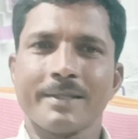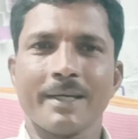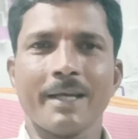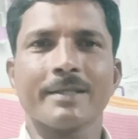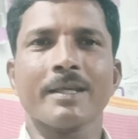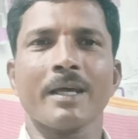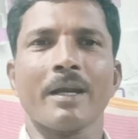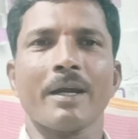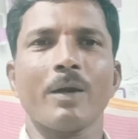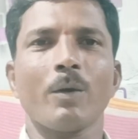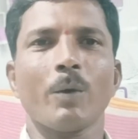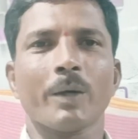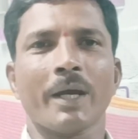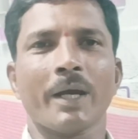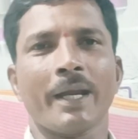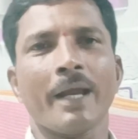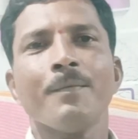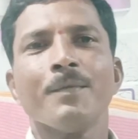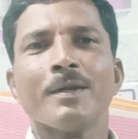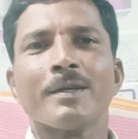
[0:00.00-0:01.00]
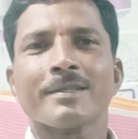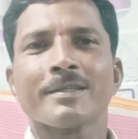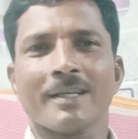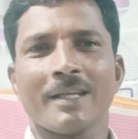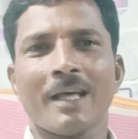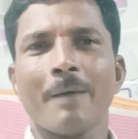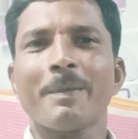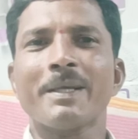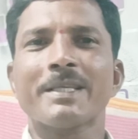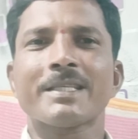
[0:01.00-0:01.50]
చేస్తానండి ఓకేనా
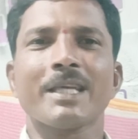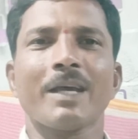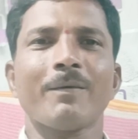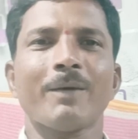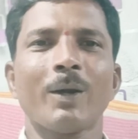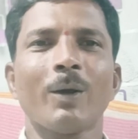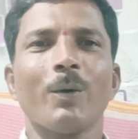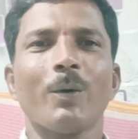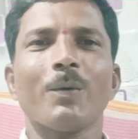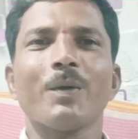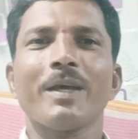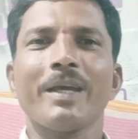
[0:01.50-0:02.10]
సదా మీ సేవలో